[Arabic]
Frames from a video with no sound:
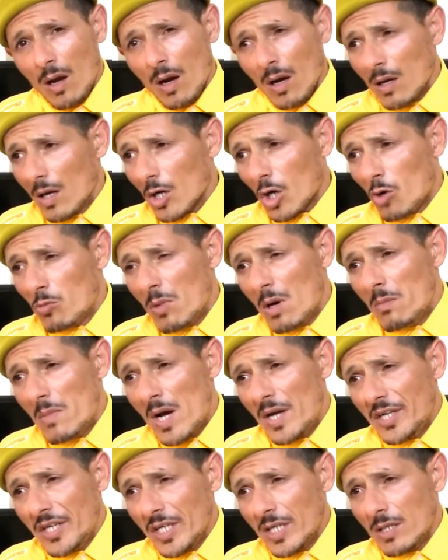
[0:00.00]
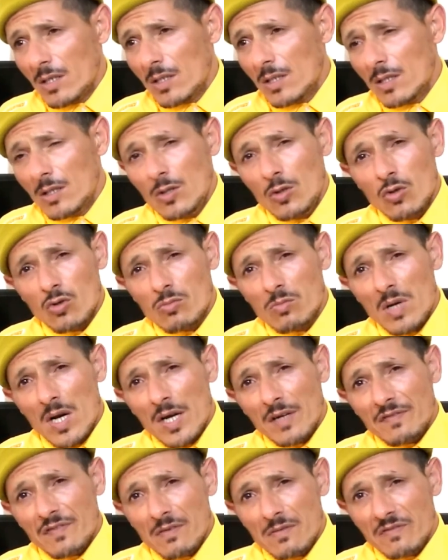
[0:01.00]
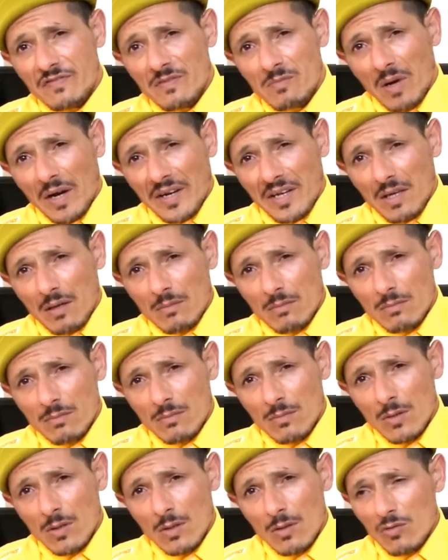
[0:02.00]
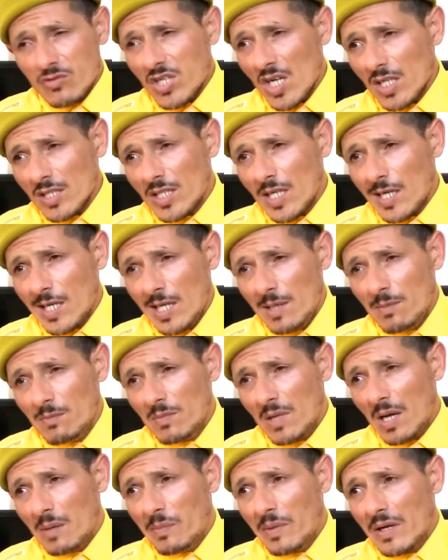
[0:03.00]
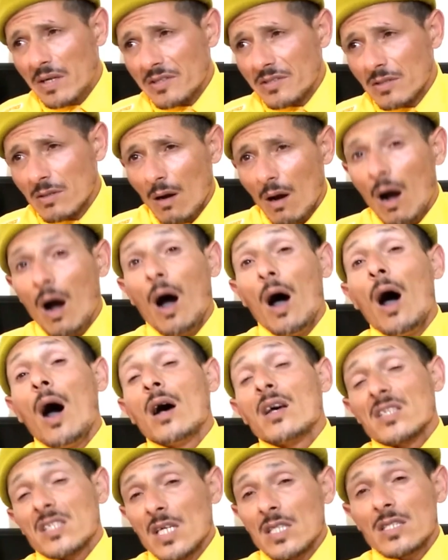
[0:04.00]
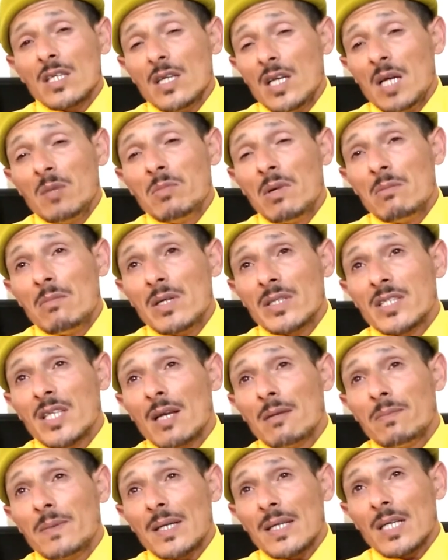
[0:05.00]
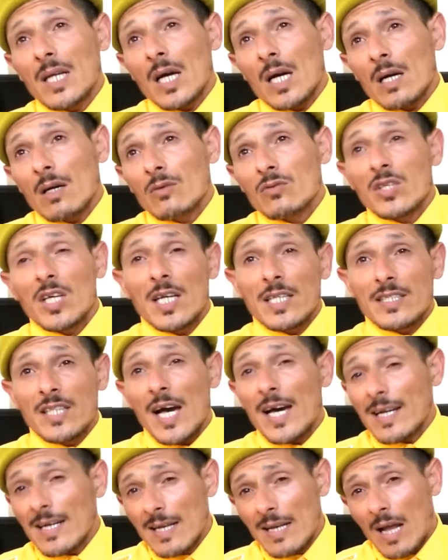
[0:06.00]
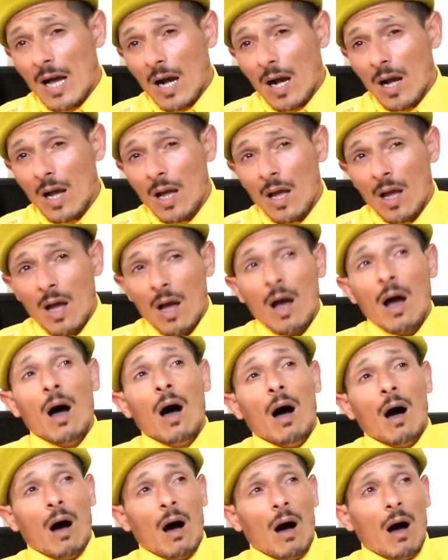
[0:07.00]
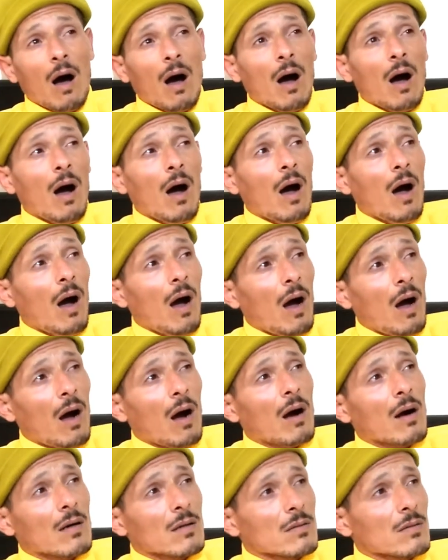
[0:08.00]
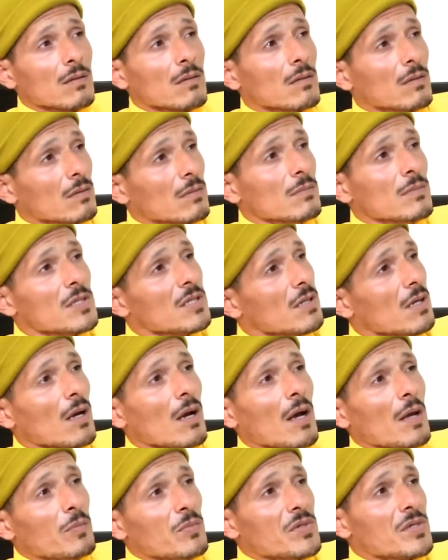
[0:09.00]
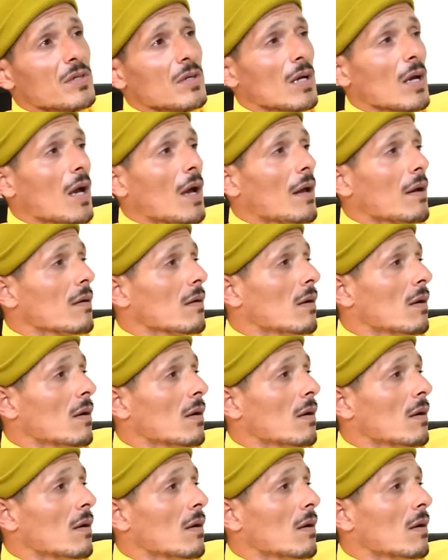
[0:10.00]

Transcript: ياكم مانعين العومان في المغرب وسادين الحمامات اه سادين الحمامات ديال برا وديال الدار لا آه،, اه مزيان مزيان